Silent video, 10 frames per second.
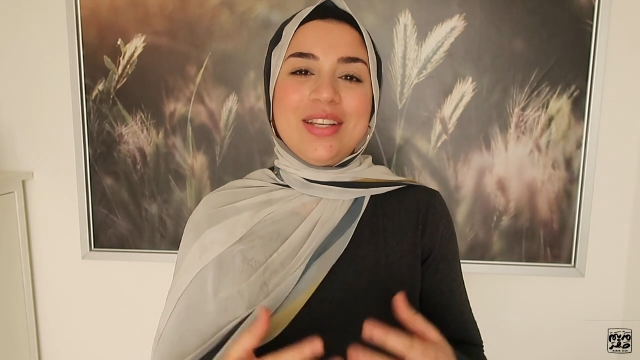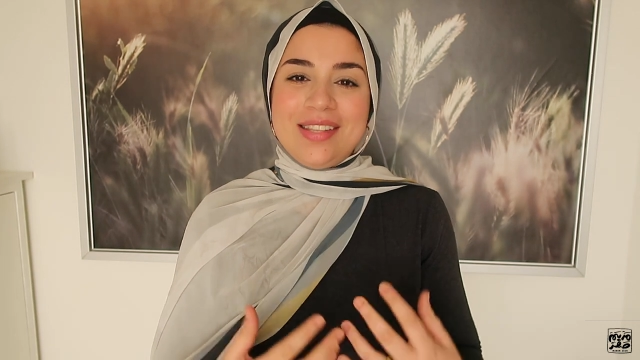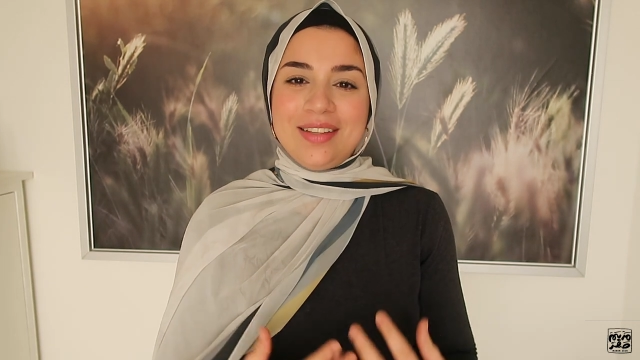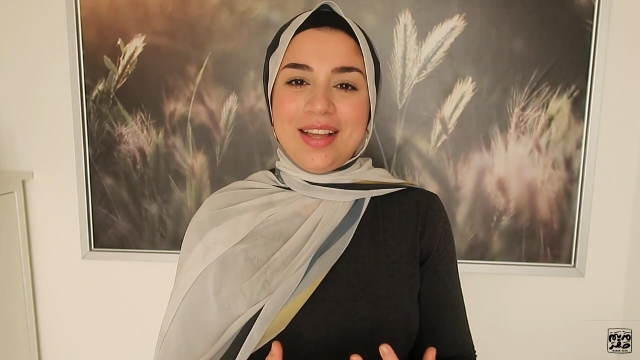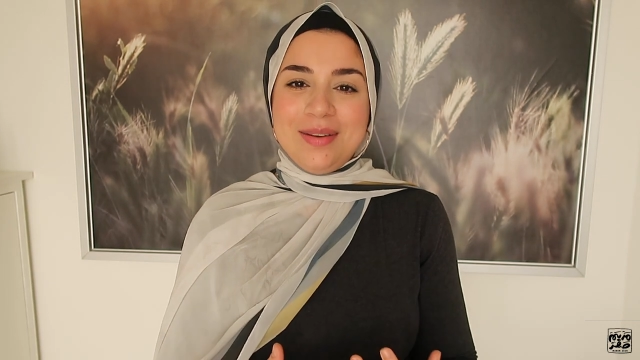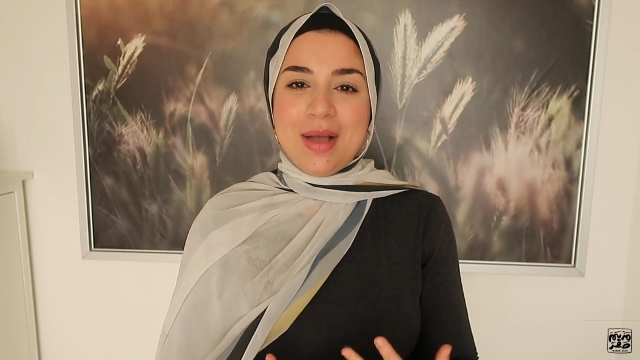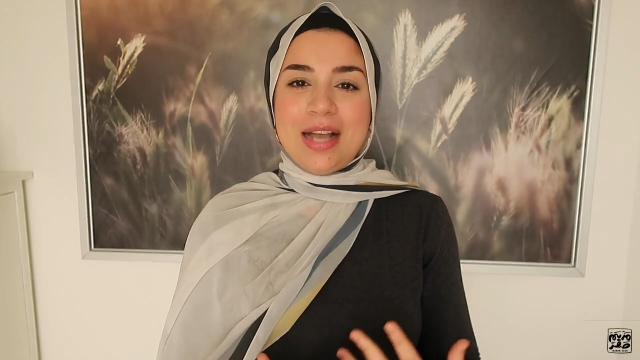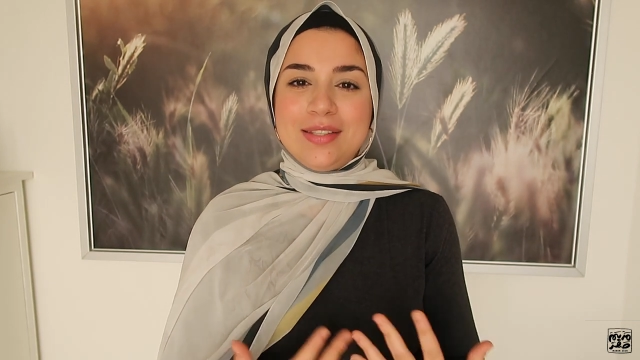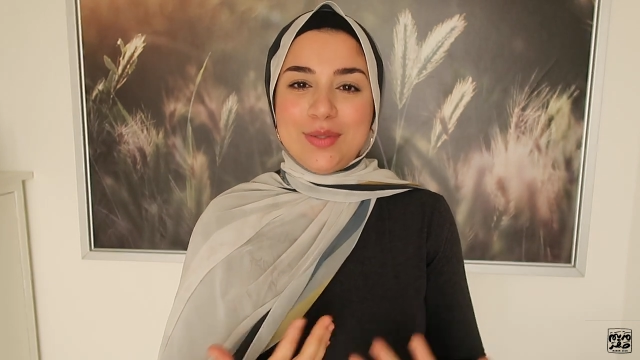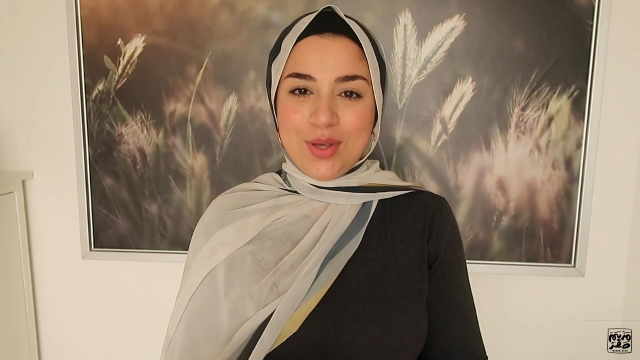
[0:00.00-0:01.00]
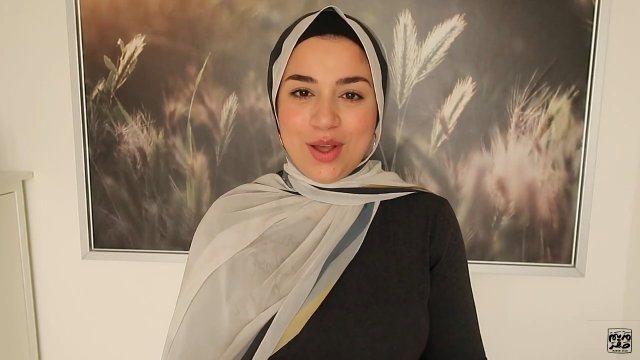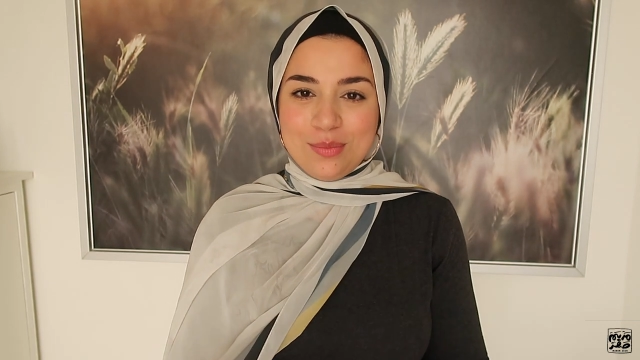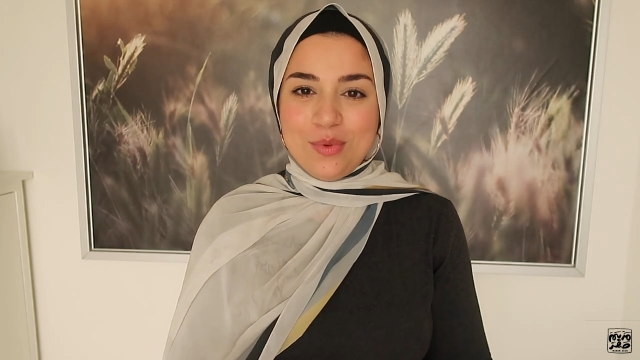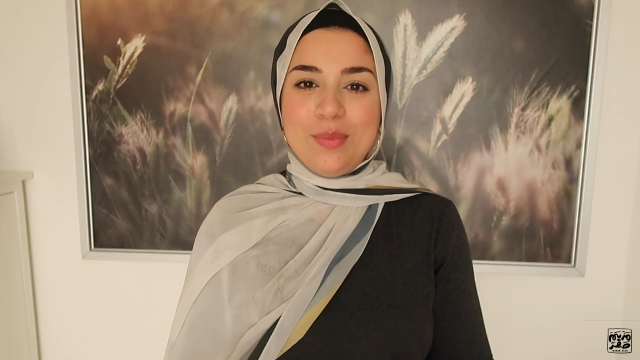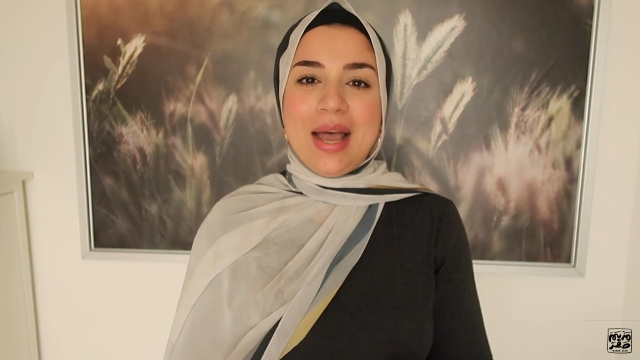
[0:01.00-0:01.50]
خاصه مع
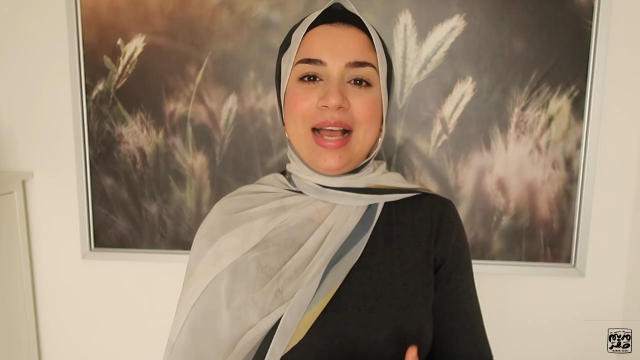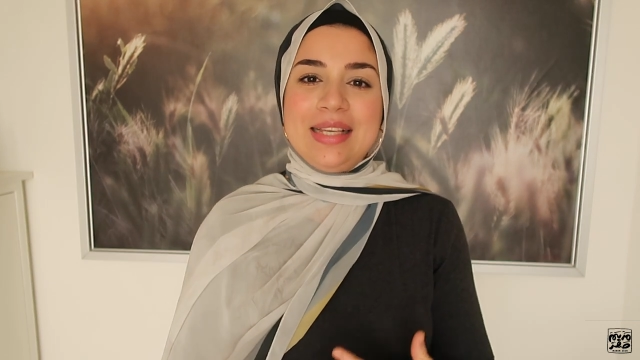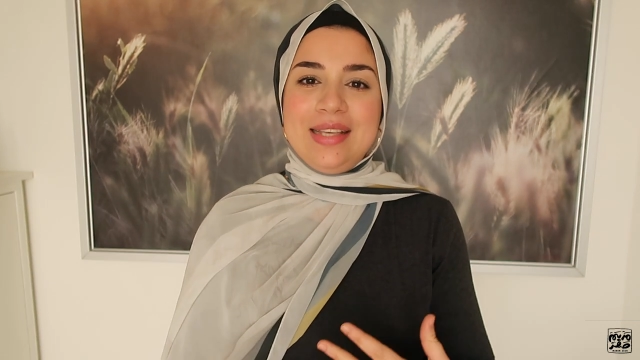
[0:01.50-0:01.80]
الصيام ومع